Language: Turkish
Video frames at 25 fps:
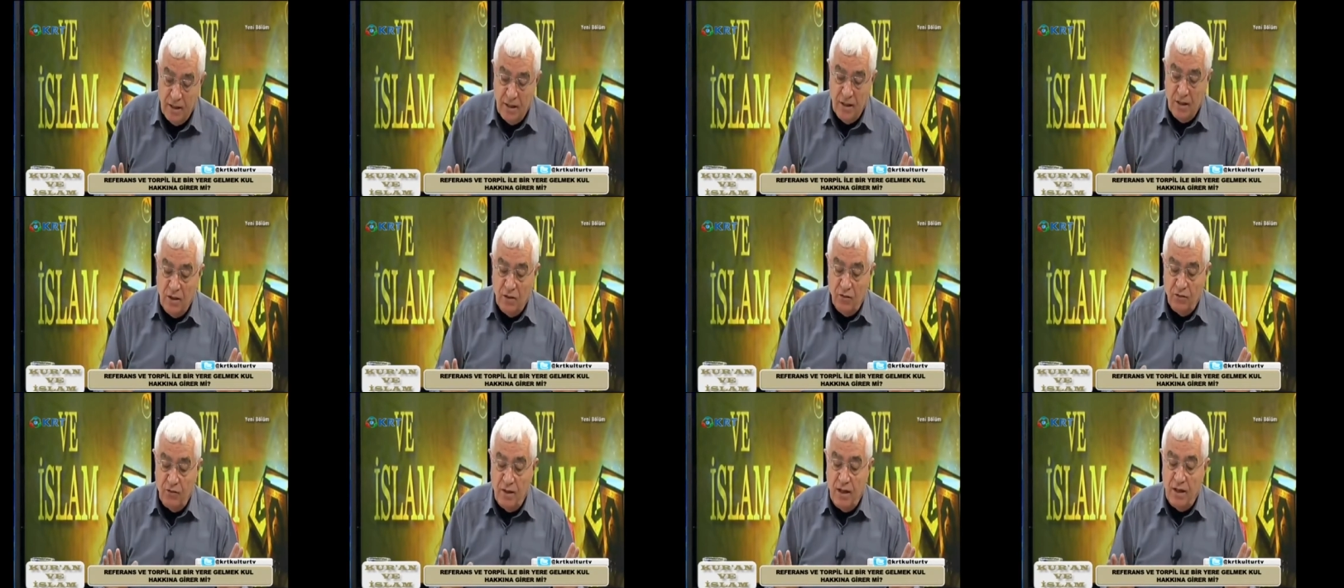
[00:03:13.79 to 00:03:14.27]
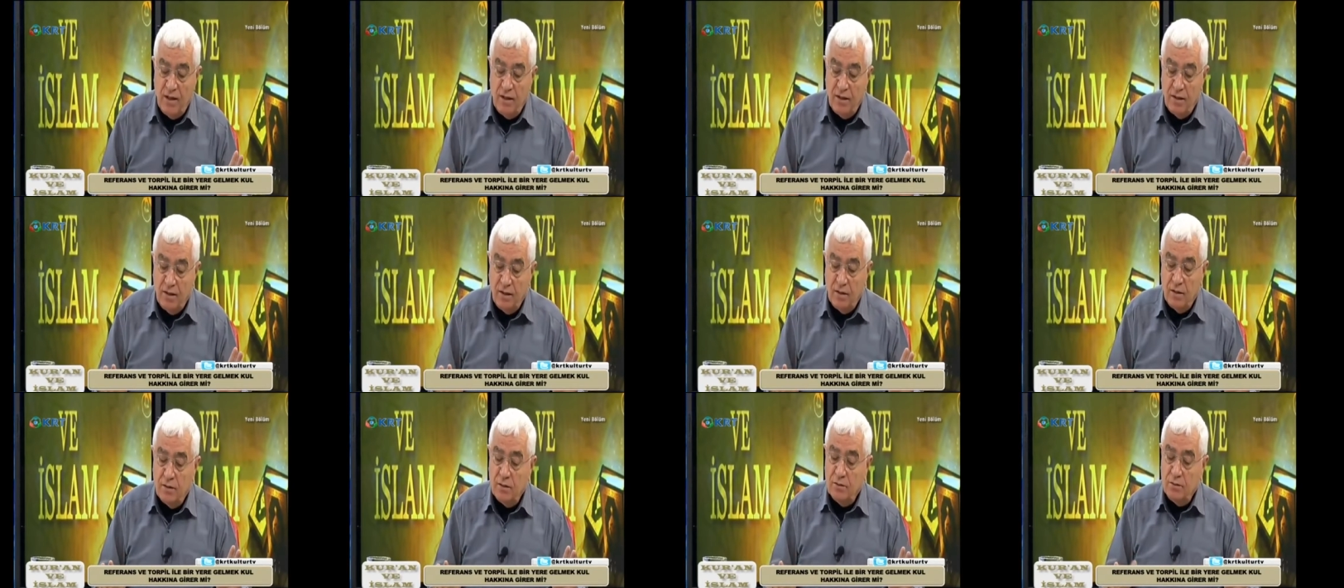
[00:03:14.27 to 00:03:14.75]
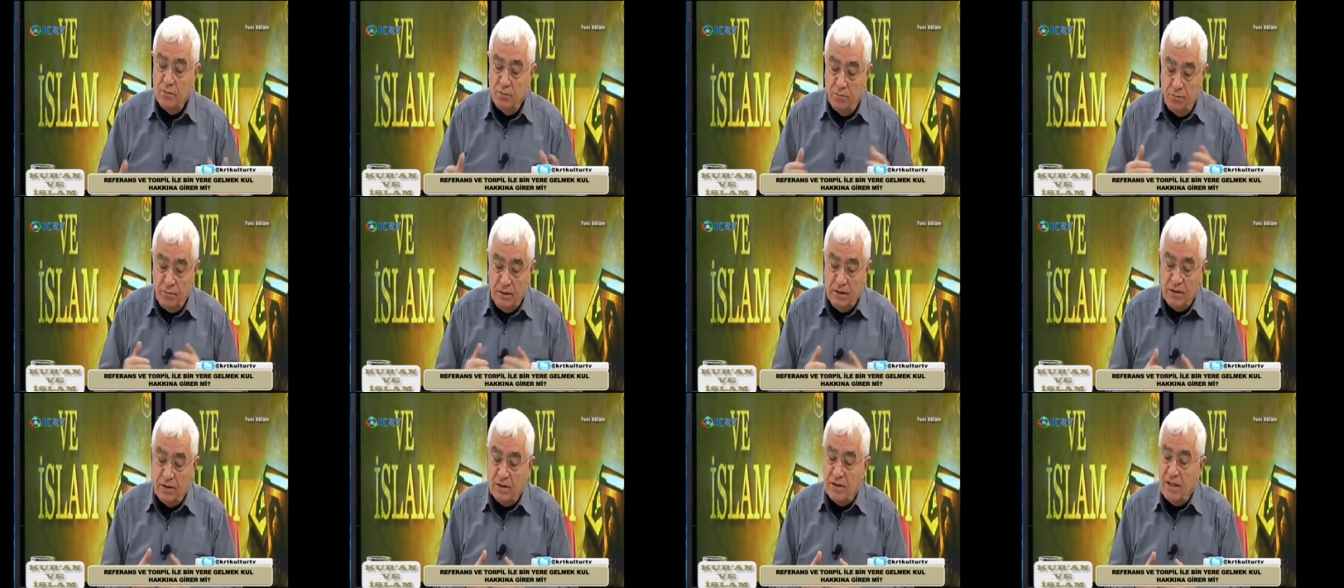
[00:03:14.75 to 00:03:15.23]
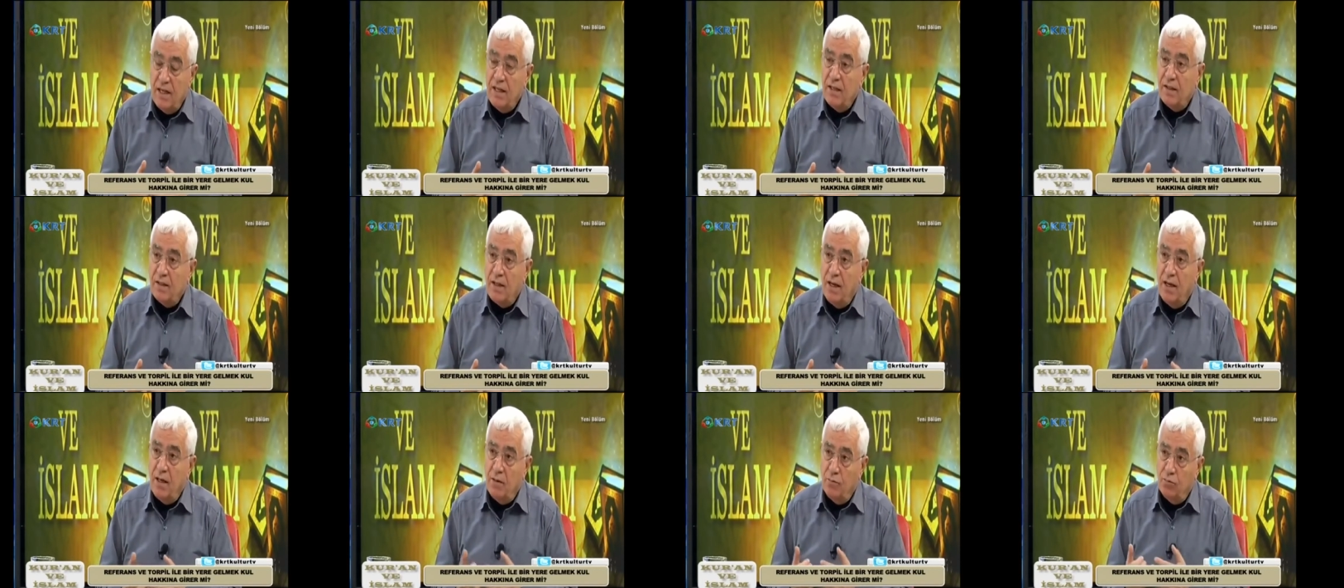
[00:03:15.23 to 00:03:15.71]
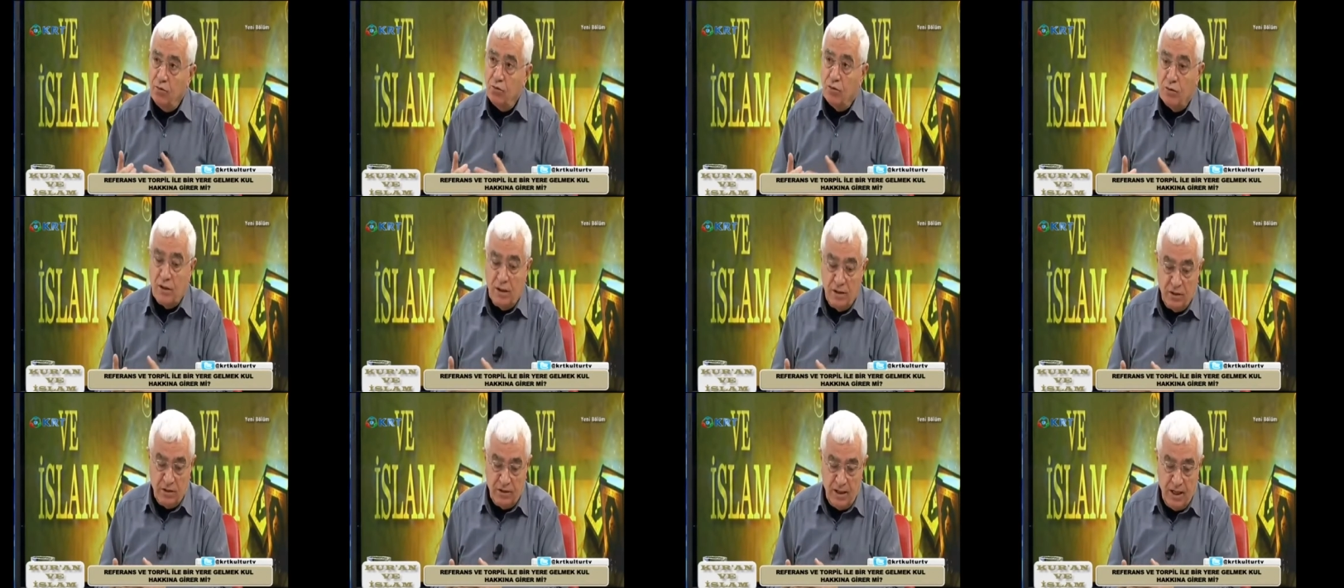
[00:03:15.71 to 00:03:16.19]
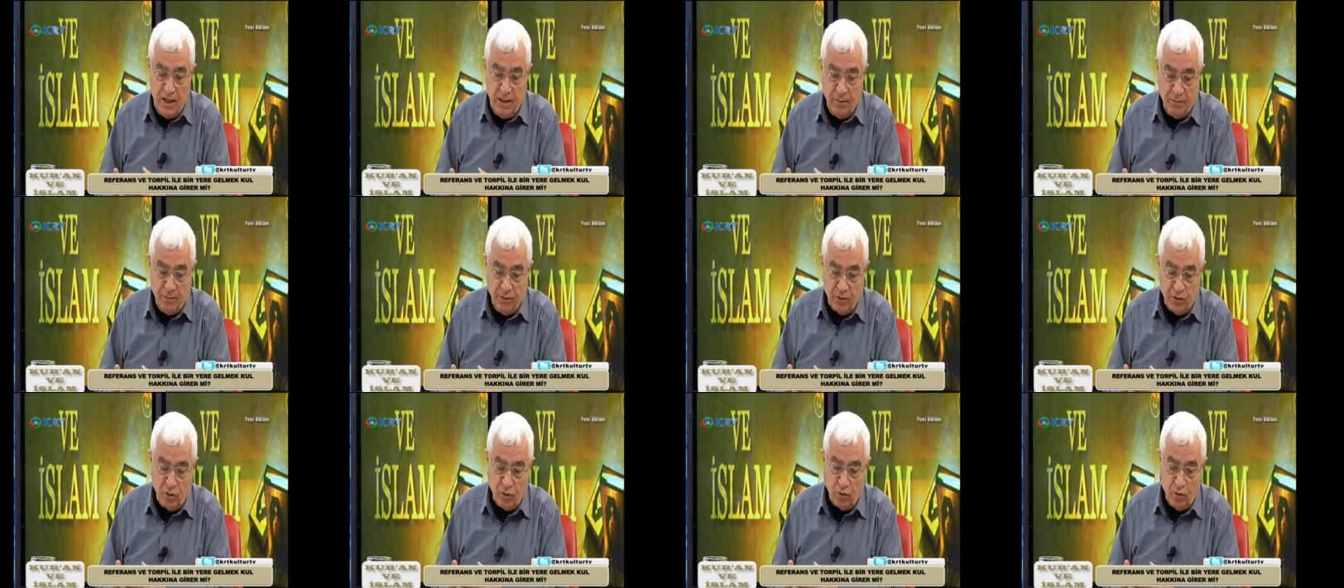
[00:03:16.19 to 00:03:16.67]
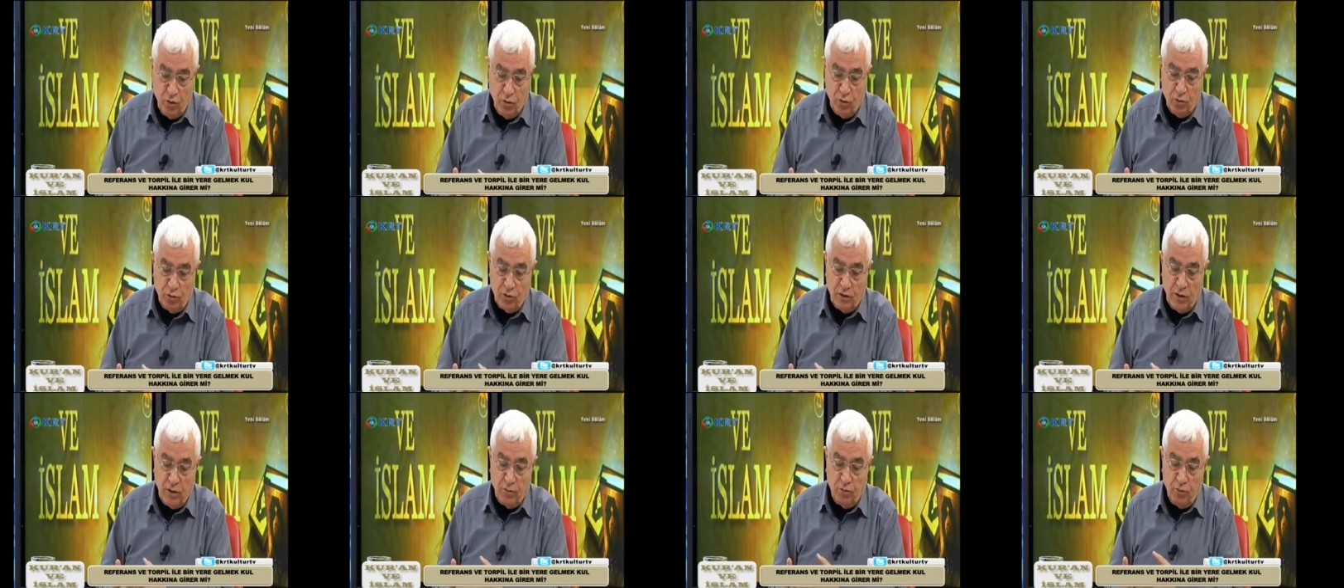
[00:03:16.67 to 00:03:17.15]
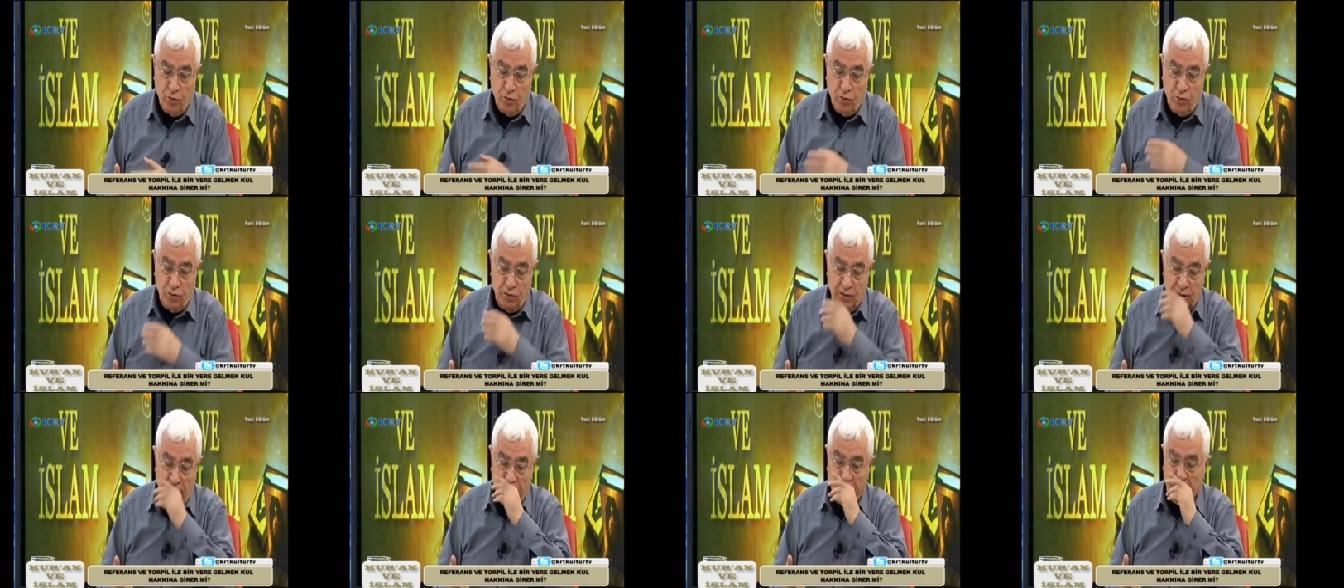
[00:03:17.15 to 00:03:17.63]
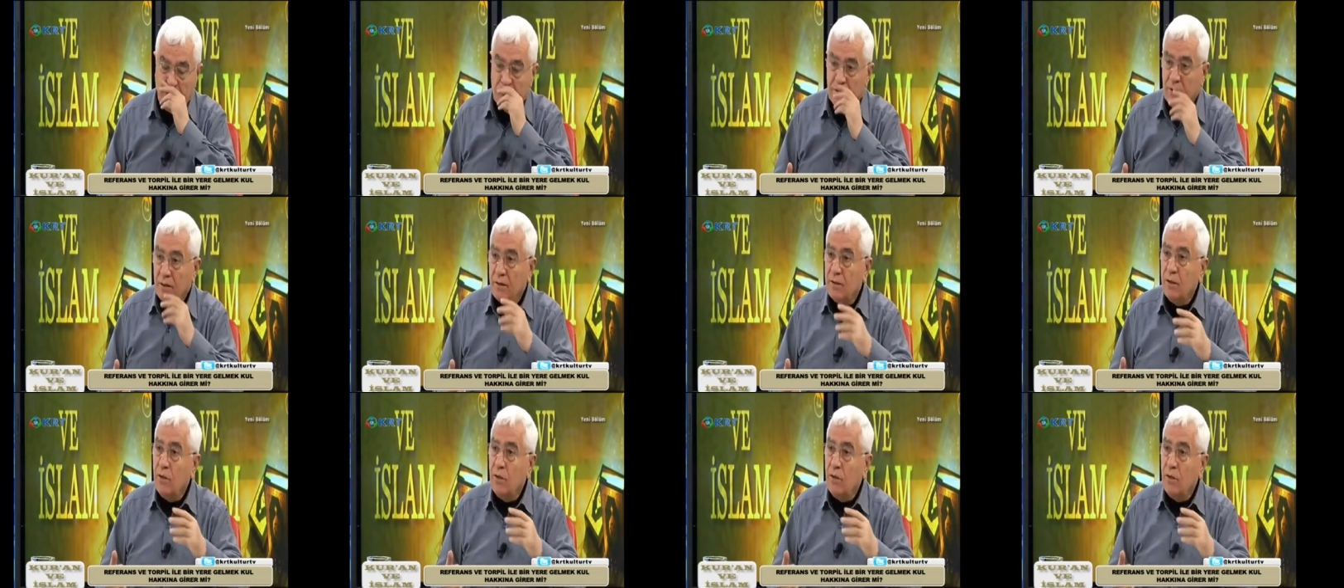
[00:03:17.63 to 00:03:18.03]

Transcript: Evet. Ve bir şey daha burada şey yapacak olursak bunu yapacak.